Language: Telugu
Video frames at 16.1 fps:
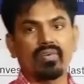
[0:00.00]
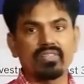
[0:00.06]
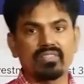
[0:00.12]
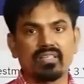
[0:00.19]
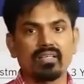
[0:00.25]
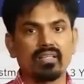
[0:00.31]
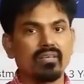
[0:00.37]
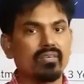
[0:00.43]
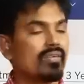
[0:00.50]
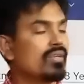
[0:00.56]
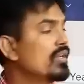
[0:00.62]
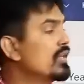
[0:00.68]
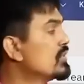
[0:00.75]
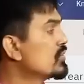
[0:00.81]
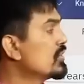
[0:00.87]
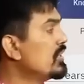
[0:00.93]
ఫండ్స్ అంటారు
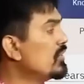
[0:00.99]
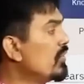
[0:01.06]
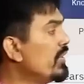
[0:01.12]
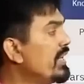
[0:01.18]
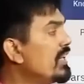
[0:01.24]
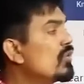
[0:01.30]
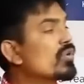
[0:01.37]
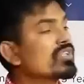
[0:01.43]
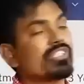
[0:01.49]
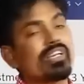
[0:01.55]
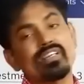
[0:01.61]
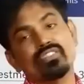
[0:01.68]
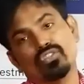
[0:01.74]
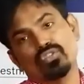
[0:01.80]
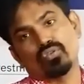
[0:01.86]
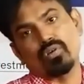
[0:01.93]
సో ఈ రెండింటిలో ఒక
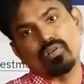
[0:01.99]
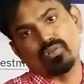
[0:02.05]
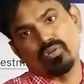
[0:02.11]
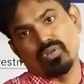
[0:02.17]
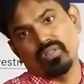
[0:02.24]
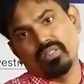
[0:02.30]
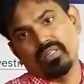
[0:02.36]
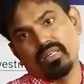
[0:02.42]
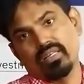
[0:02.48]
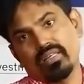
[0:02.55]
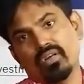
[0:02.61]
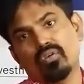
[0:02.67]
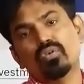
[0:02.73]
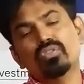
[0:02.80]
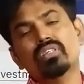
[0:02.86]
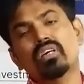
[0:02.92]
ఛాయిస్ తీసుకోవాల్సి ఉంటుంది
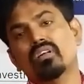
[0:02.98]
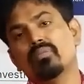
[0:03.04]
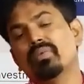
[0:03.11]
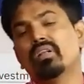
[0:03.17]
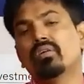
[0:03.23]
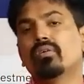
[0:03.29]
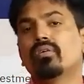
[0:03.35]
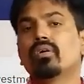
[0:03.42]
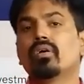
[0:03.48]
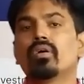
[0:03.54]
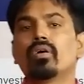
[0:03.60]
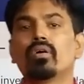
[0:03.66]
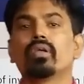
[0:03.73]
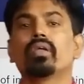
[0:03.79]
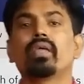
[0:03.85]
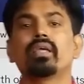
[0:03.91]
ఎక్కువసార్లు మీరు
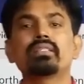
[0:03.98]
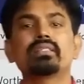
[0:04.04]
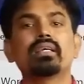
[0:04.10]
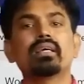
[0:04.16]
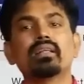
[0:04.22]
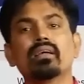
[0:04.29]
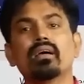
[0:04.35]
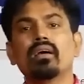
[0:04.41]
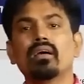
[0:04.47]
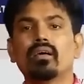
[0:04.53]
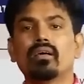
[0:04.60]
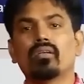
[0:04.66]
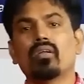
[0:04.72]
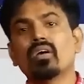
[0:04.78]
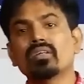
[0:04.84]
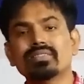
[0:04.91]
ఏజ్ కనుక
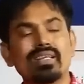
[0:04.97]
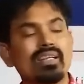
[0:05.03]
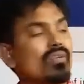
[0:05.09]
రాంగ్